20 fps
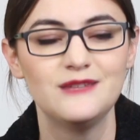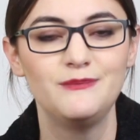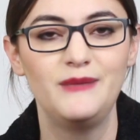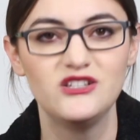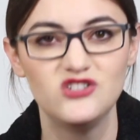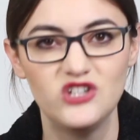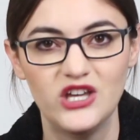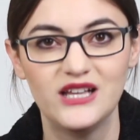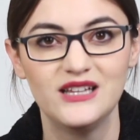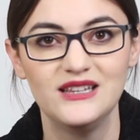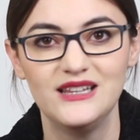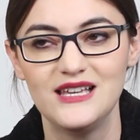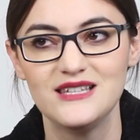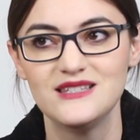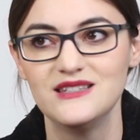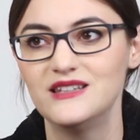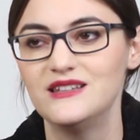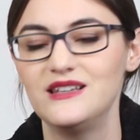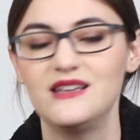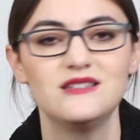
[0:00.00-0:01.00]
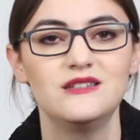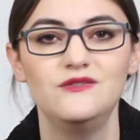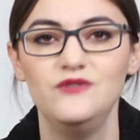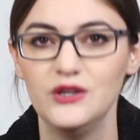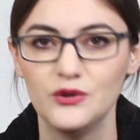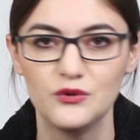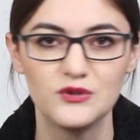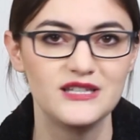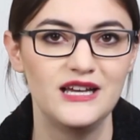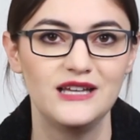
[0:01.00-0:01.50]
sich mal checken lassen, nicht dass ein
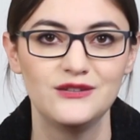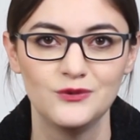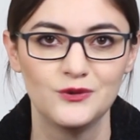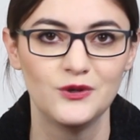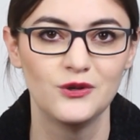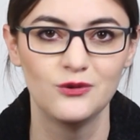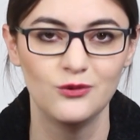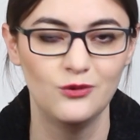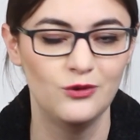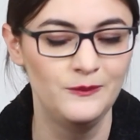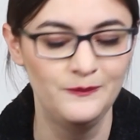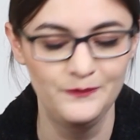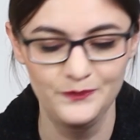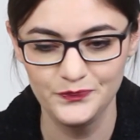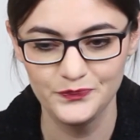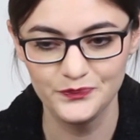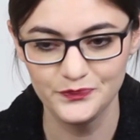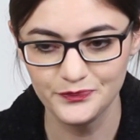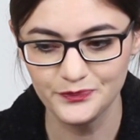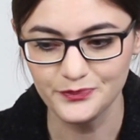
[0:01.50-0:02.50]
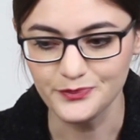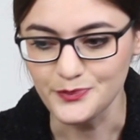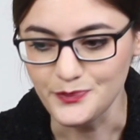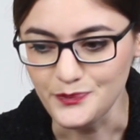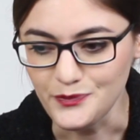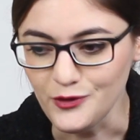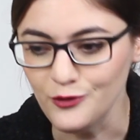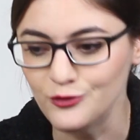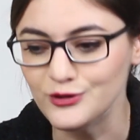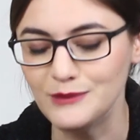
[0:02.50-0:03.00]
Virus hat oder so
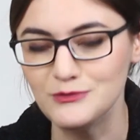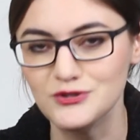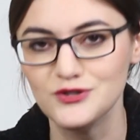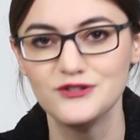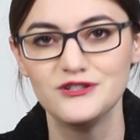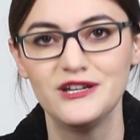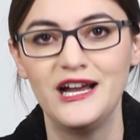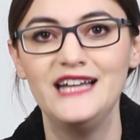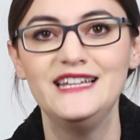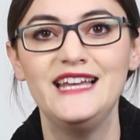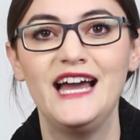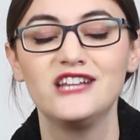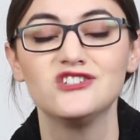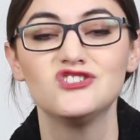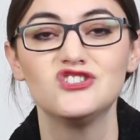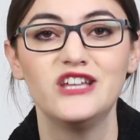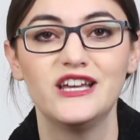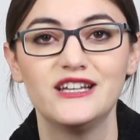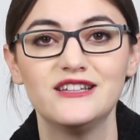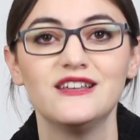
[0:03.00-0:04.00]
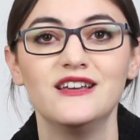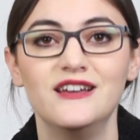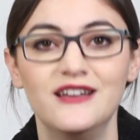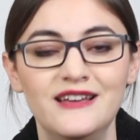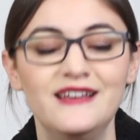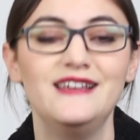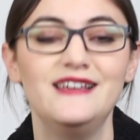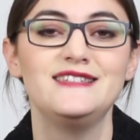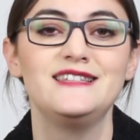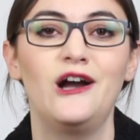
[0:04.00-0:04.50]
und am Schluss noch alle ansteckt,
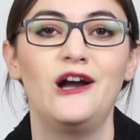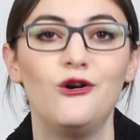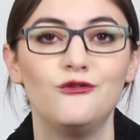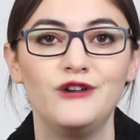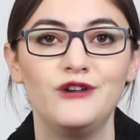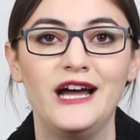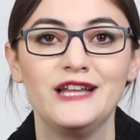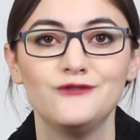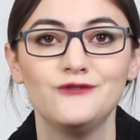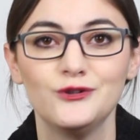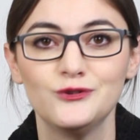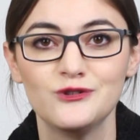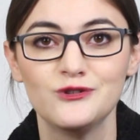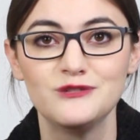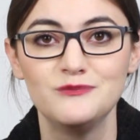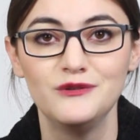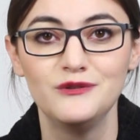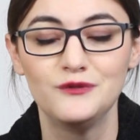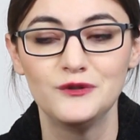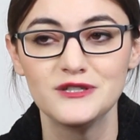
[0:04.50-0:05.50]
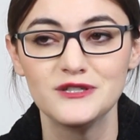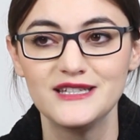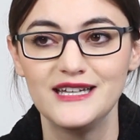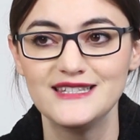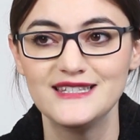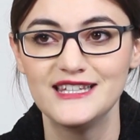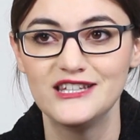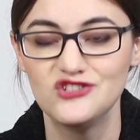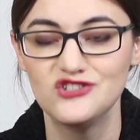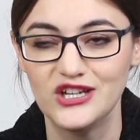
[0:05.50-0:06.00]
ist ja auch verantwortungsbewusst,
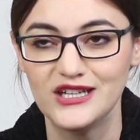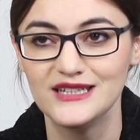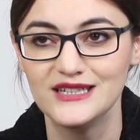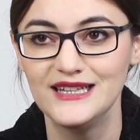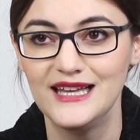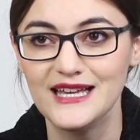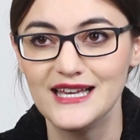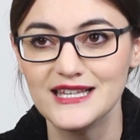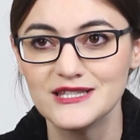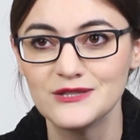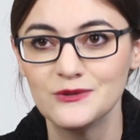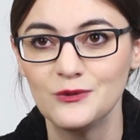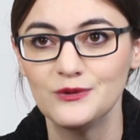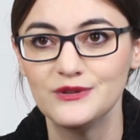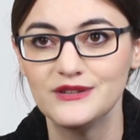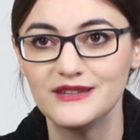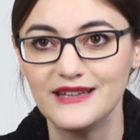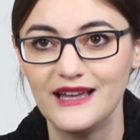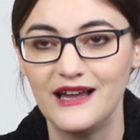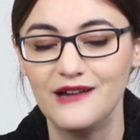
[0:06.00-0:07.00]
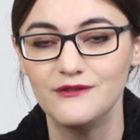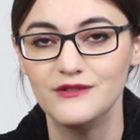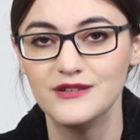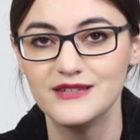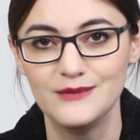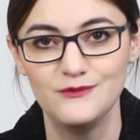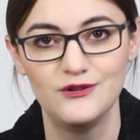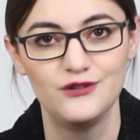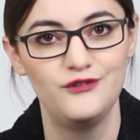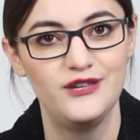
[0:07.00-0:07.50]
hat sich checken lassen und da
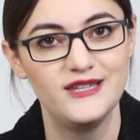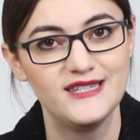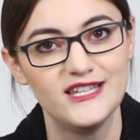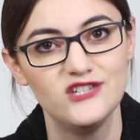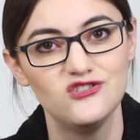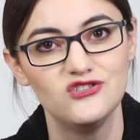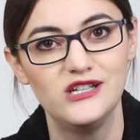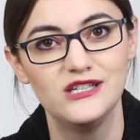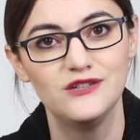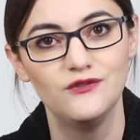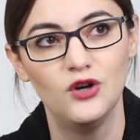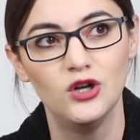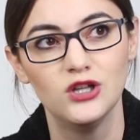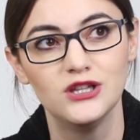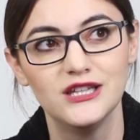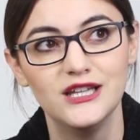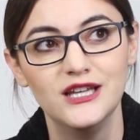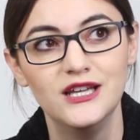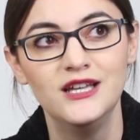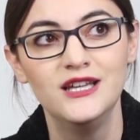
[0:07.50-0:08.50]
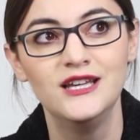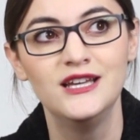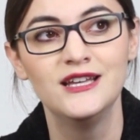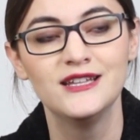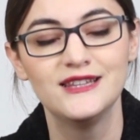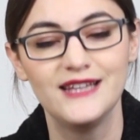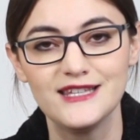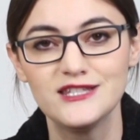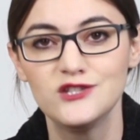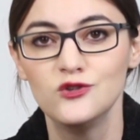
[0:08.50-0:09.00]
ist einfach festgestellt worden,
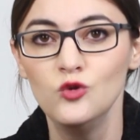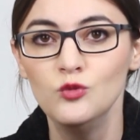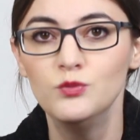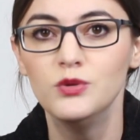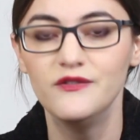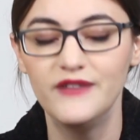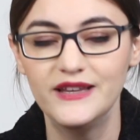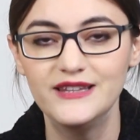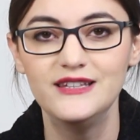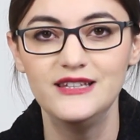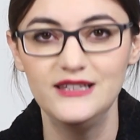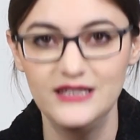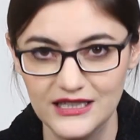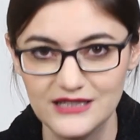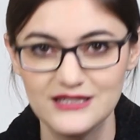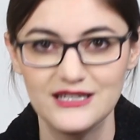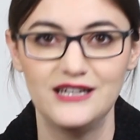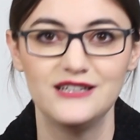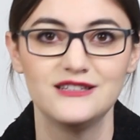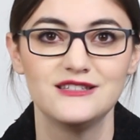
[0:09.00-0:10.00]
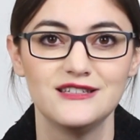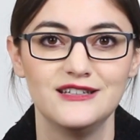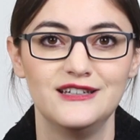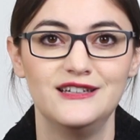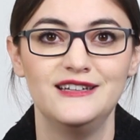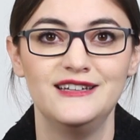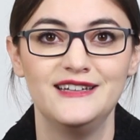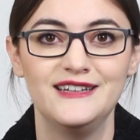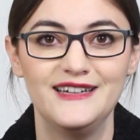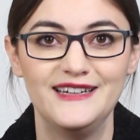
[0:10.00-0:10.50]
dass sie hyperventiliert hat.
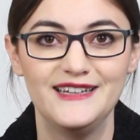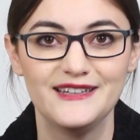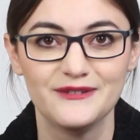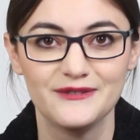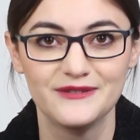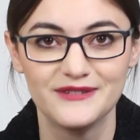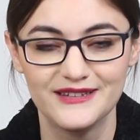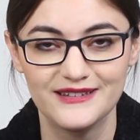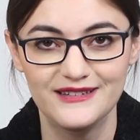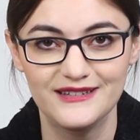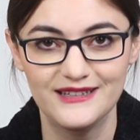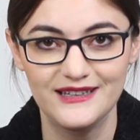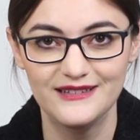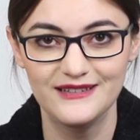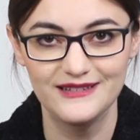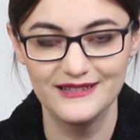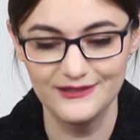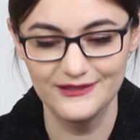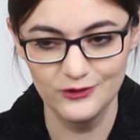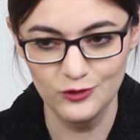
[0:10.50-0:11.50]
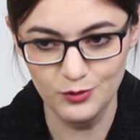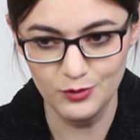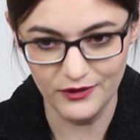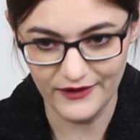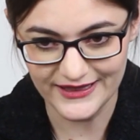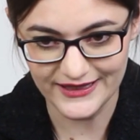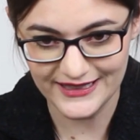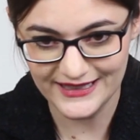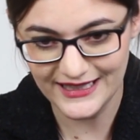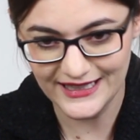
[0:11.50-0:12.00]
Also
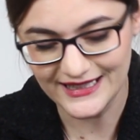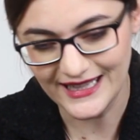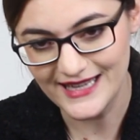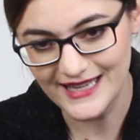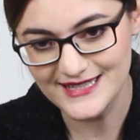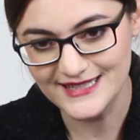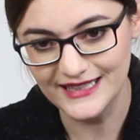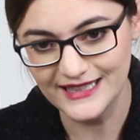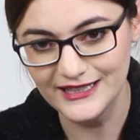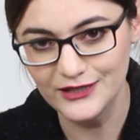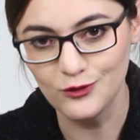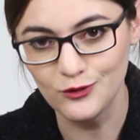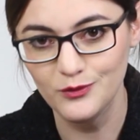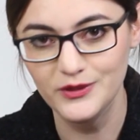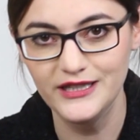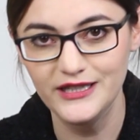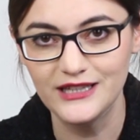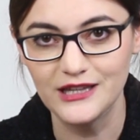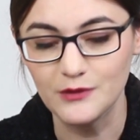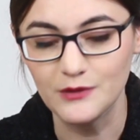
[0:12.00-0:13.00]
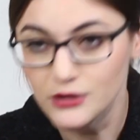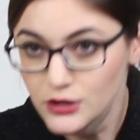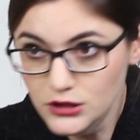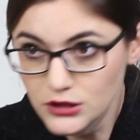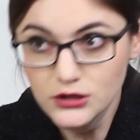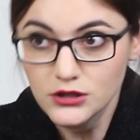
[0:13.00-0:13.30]
hyperventilieren heißt ja nicht unbedingt, dass man,